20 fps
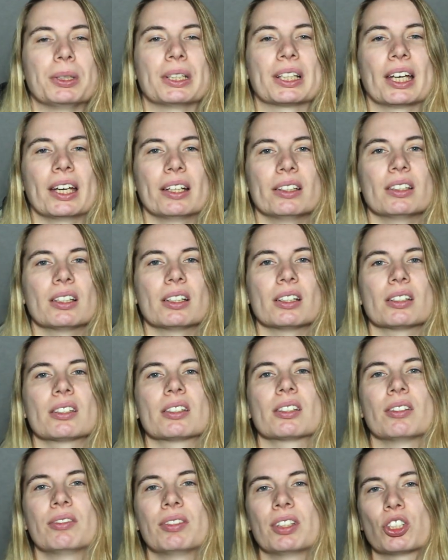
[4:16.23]
Ihr kennt
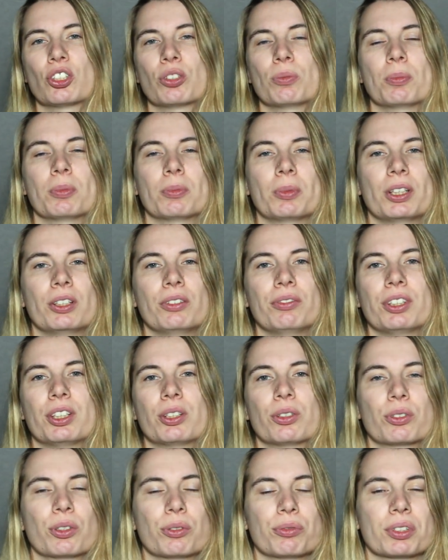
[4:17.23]
das, wer schon meine
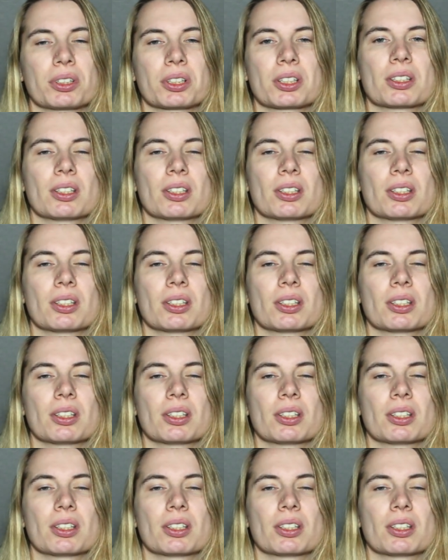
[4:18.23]
Videos öfter